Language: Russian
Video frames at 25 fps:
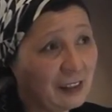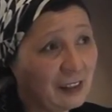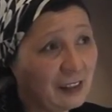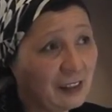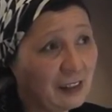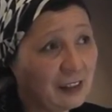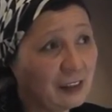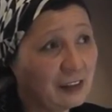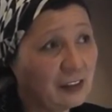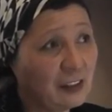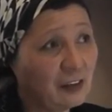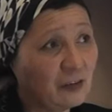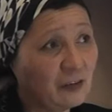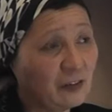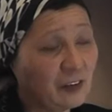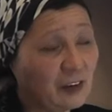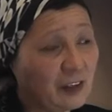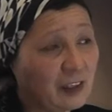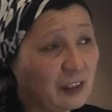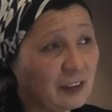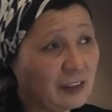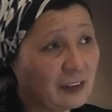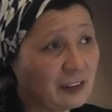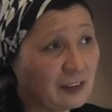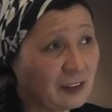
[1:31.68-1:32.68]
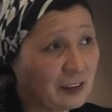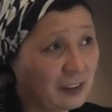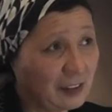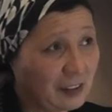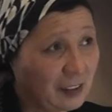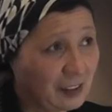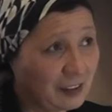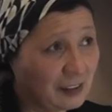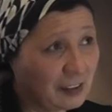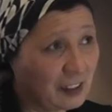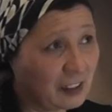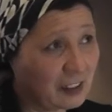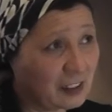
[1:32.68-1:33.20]
идентификация.
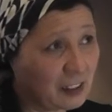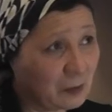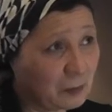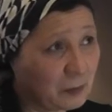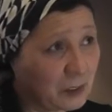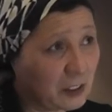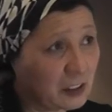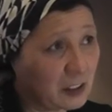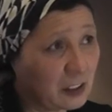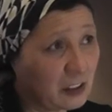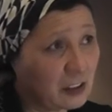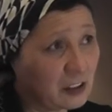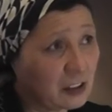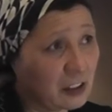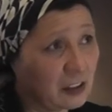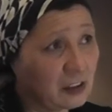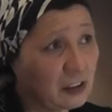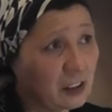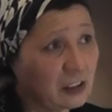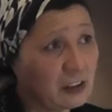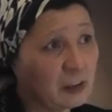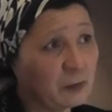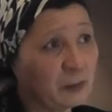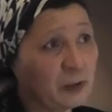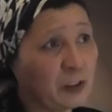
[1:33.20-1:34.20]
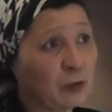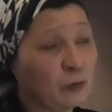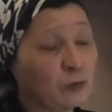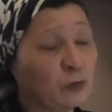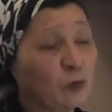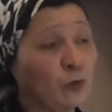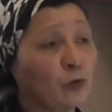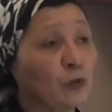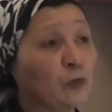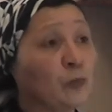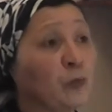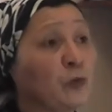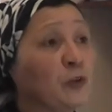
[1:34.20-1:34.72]
Да, налогоплательщика даже, потому
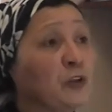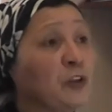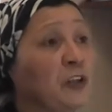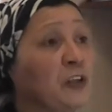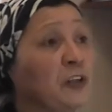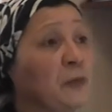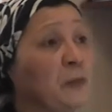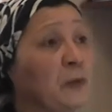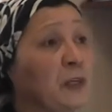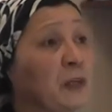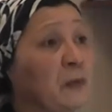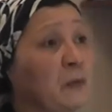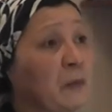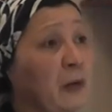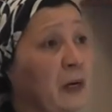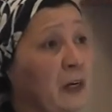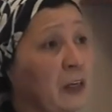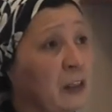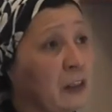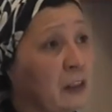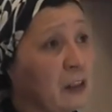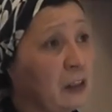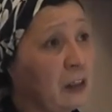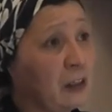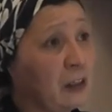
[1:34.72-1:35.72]
что госпошлину не принимает,